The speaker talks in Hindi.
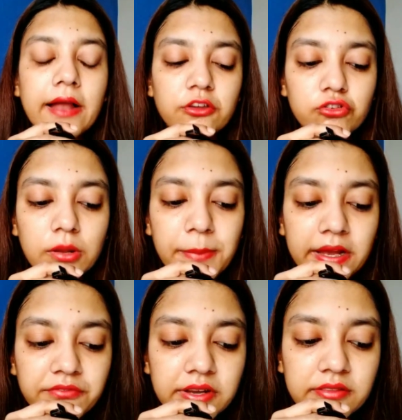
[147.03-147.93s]
additional
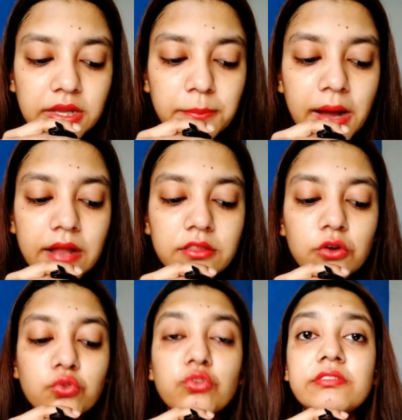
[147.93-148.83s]
benefits की बात
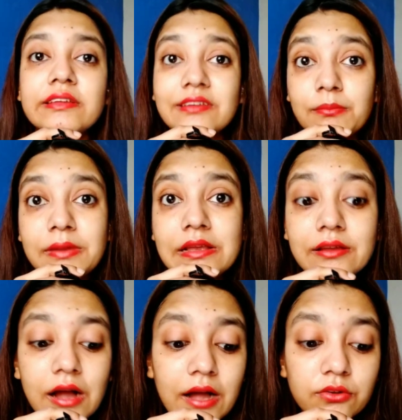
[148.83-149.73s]
करो तो Zeta meal
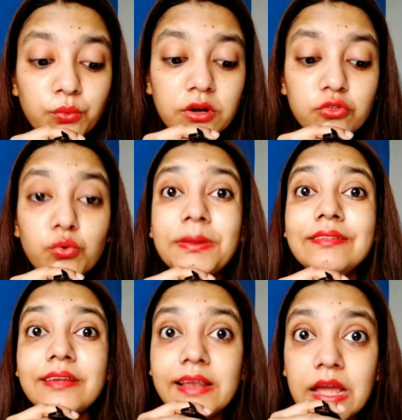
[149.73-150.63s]
card worth
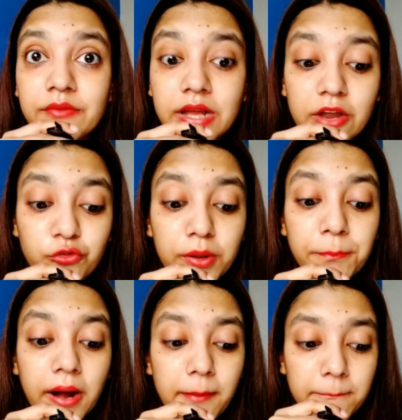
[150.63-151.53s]
rupees 1100
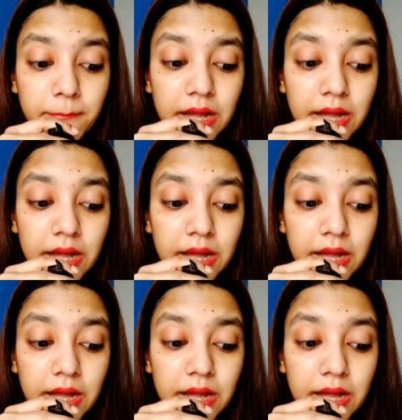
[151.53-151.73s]
per